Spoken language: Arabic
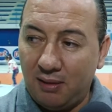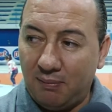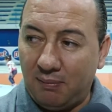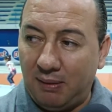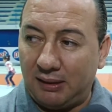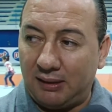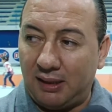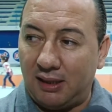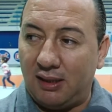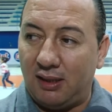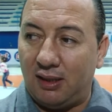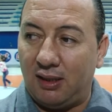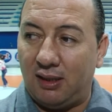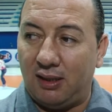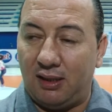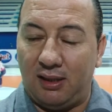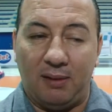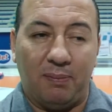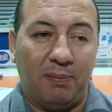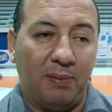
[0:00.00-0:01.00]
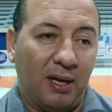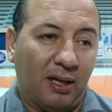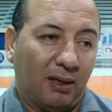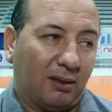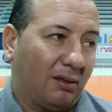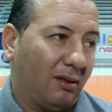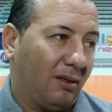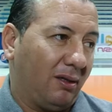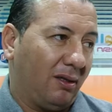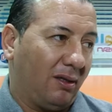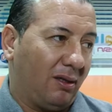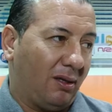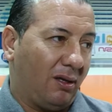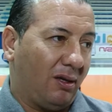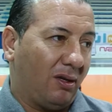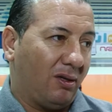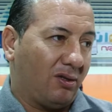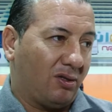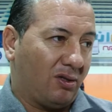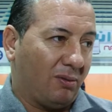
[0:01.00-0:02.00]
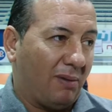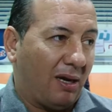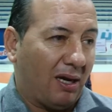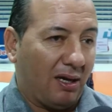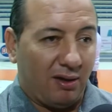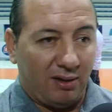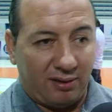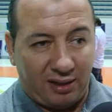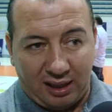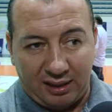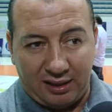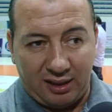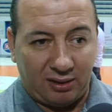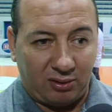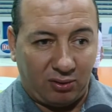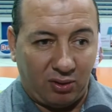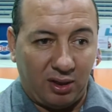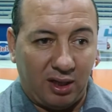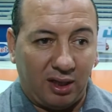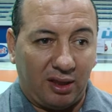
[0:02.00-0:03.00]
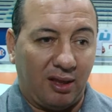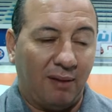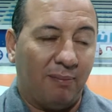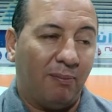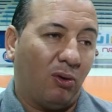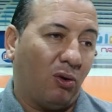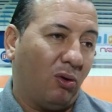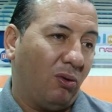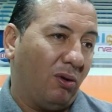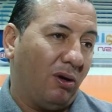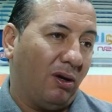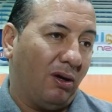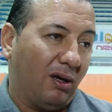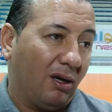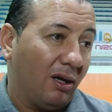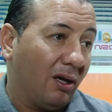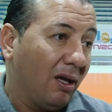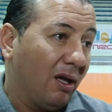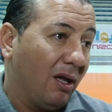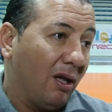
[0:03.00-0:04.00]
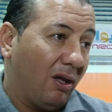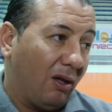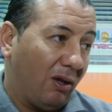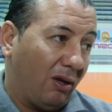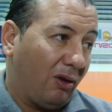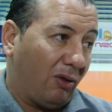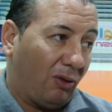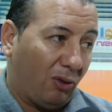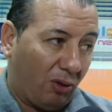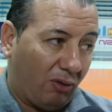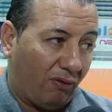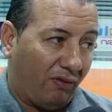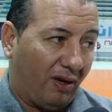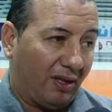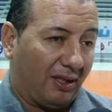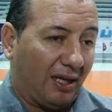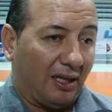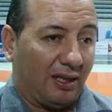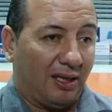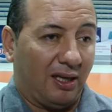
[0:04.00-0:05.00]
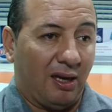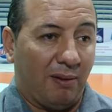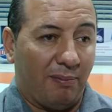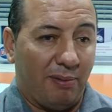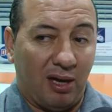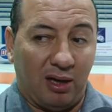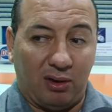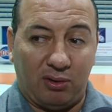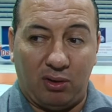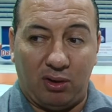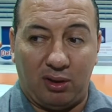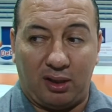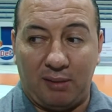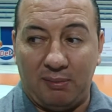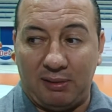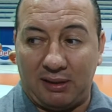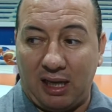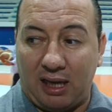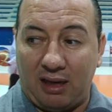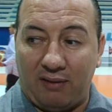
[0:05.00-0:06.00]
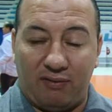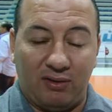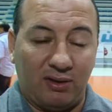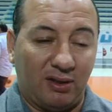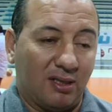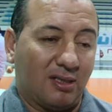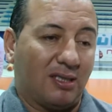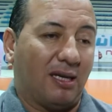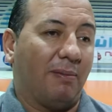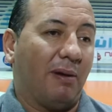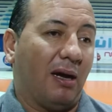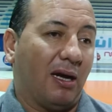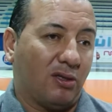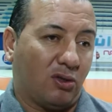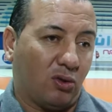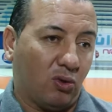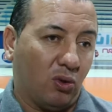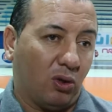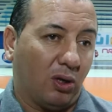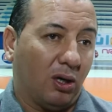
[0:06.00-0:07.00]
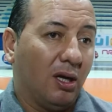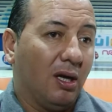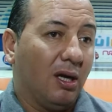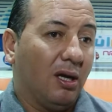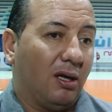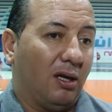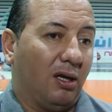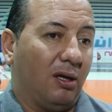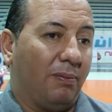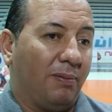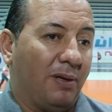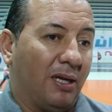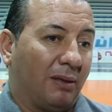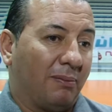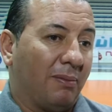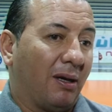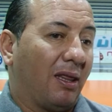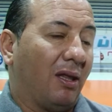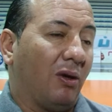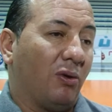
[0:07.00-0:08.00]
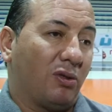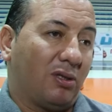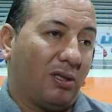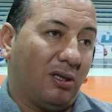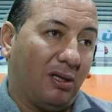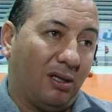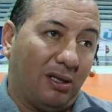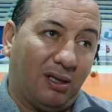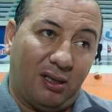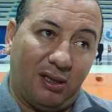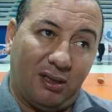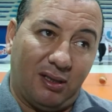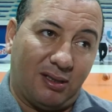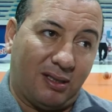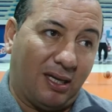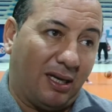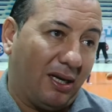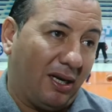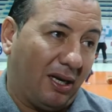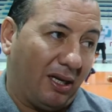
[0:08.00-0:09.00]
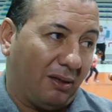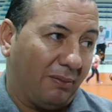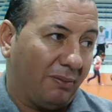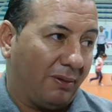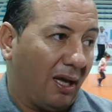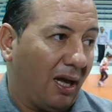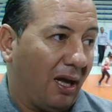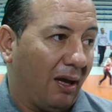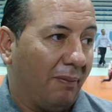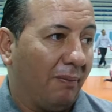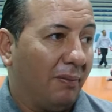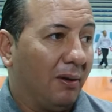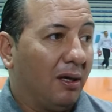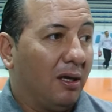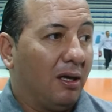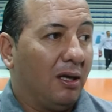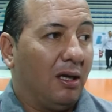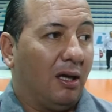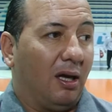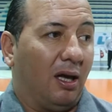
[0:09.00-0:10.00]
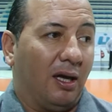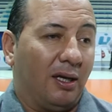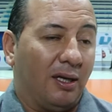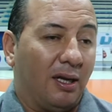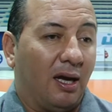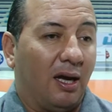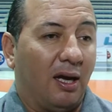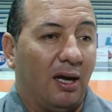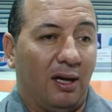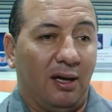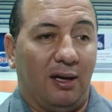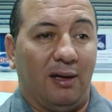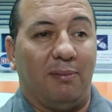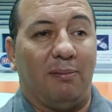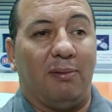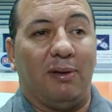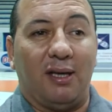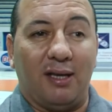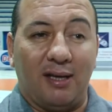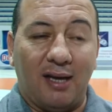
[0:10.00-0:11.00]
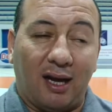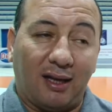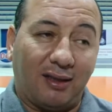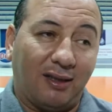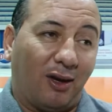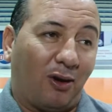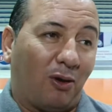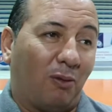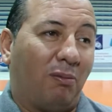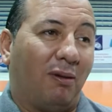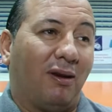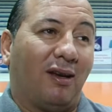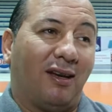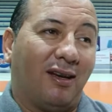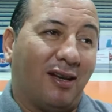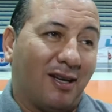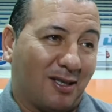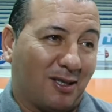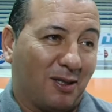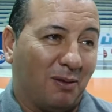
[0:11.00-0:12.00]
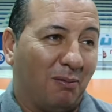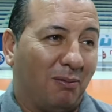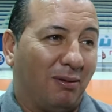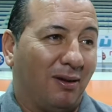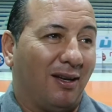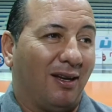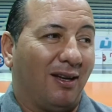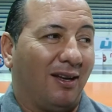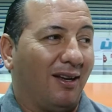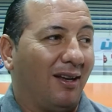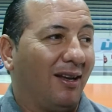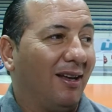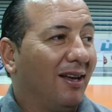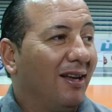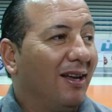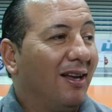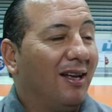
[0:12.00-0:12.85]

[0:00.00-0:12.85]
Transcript: معناتها البنات آه، الجمعه اللي تعدت كلها تذمروا الظروف اللي تعدينا بها الكل كما تعرف انت سبعة شهور البنات ما خذاوش آه، سلالات نتاعهم انا باللي نقدر وباللي نجم باللي